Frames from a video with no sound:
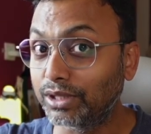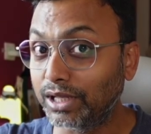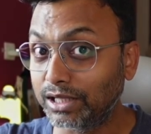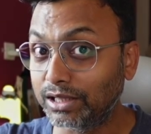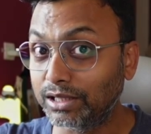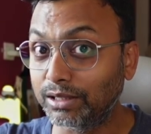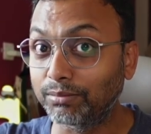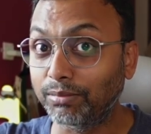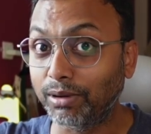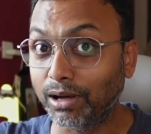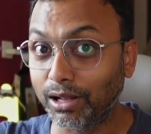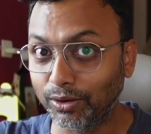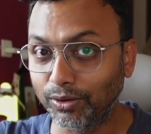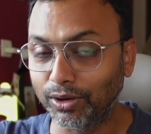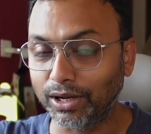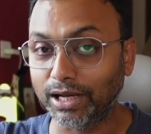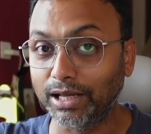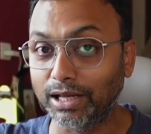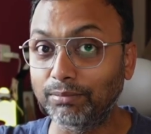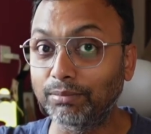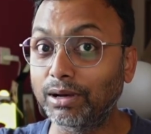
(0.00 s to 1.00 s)
দেখতে ভালো
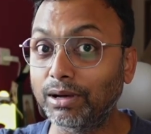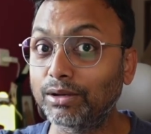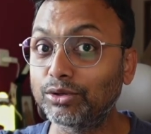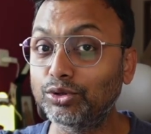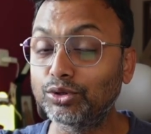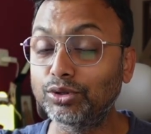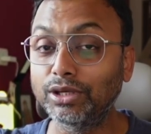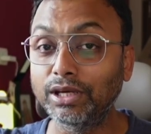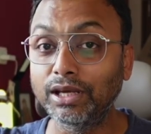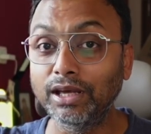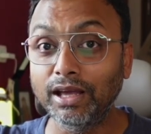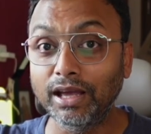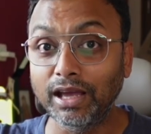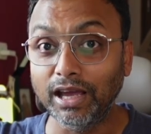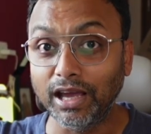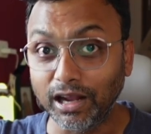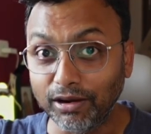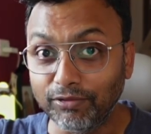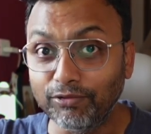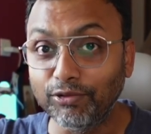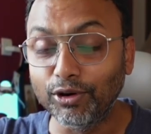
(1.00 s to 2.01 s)
লাগে বা যদি
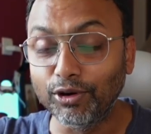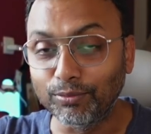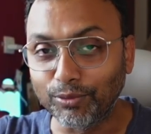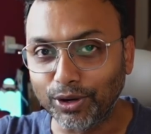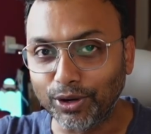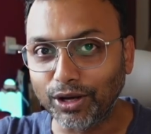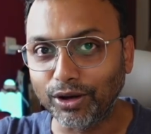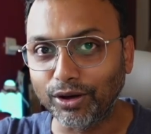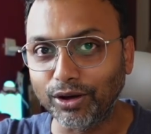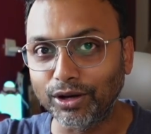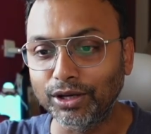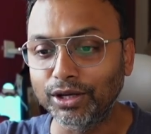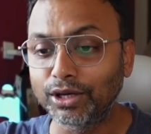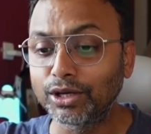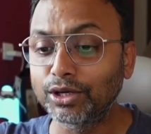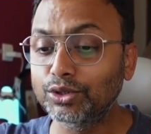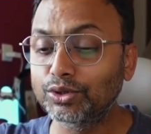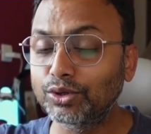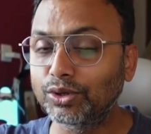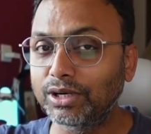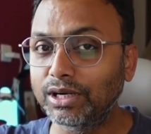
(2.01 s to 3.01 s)
হেল্পফুল মনে হয়
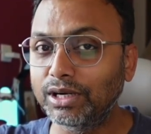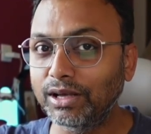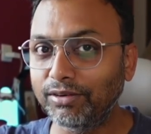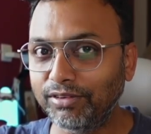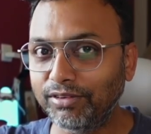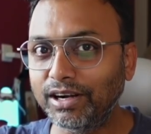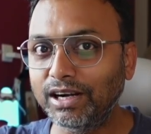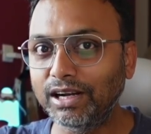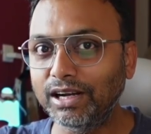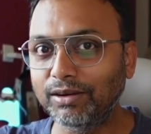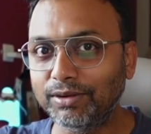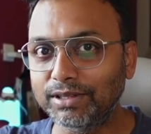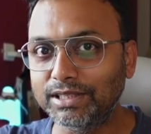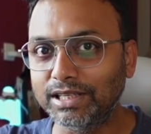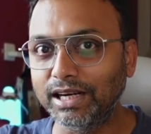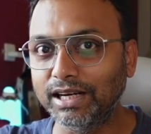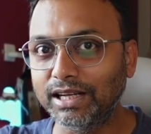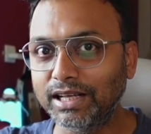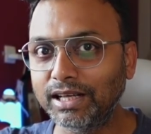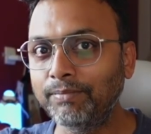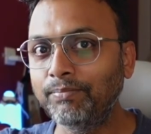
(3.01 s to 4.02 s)
সো ডেফিনেটলি আমার
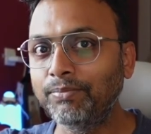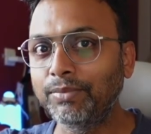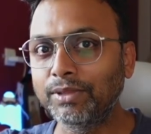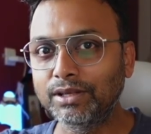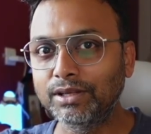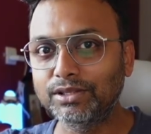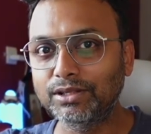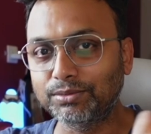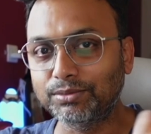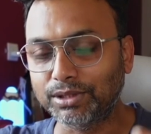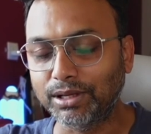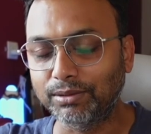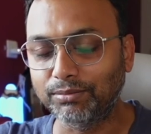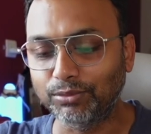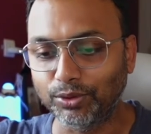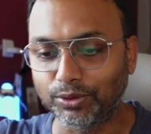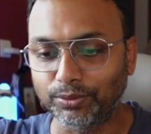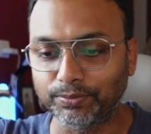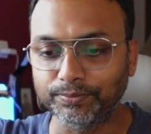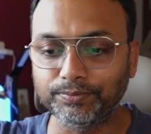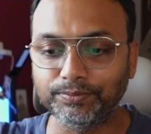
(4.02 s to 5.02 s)
চ্যানেলকে সাবস্ক্রাইব
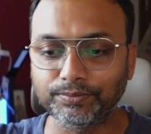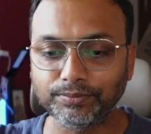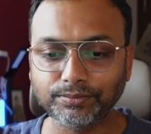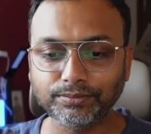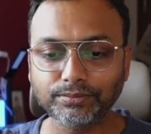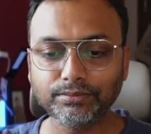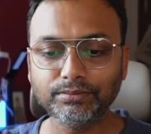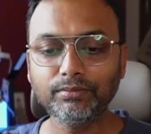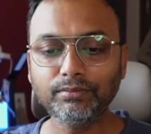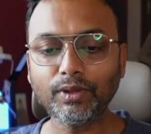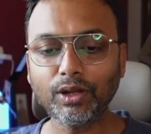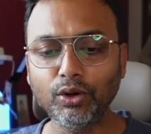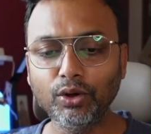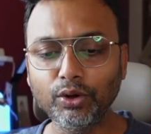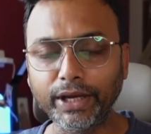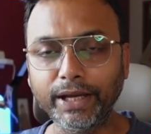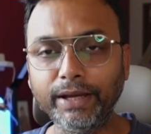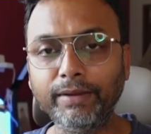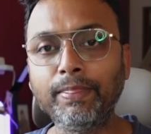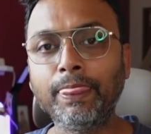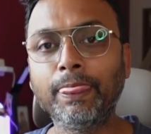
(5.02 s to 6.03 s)
করুন
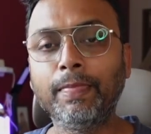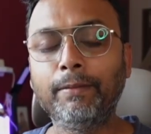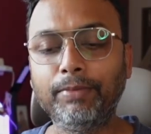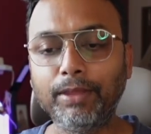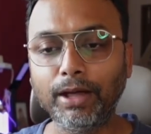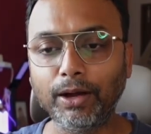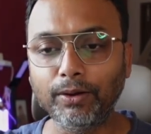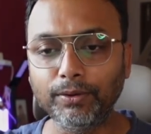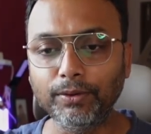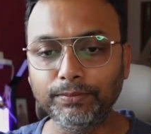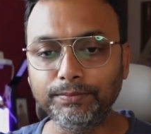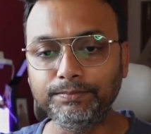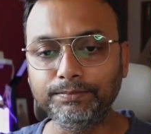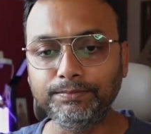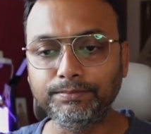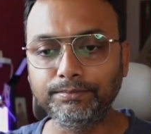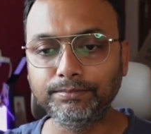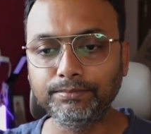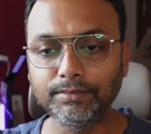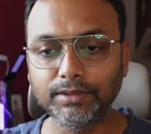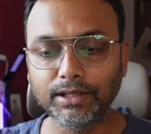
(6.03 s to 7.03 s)
ওকে নাও
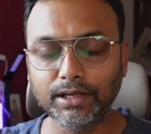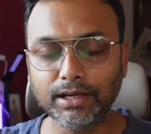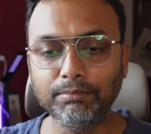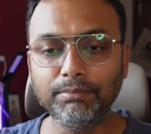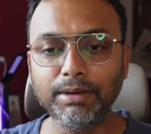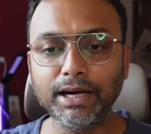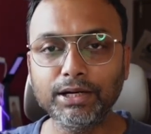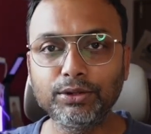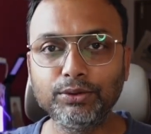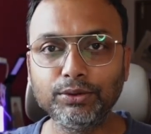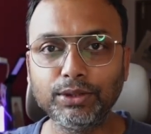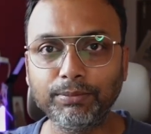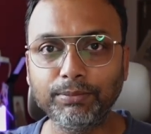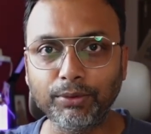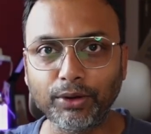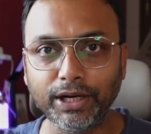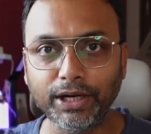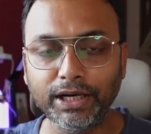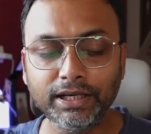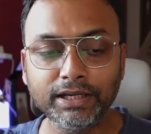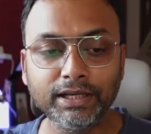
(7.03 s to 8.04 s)
কাম ব্যাক টু দ্য
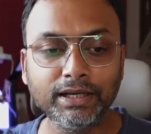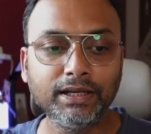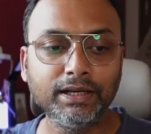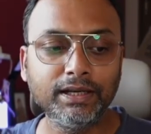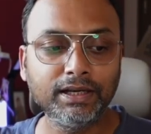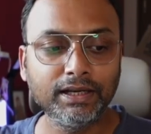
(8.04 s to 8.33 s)
পয়েন্ট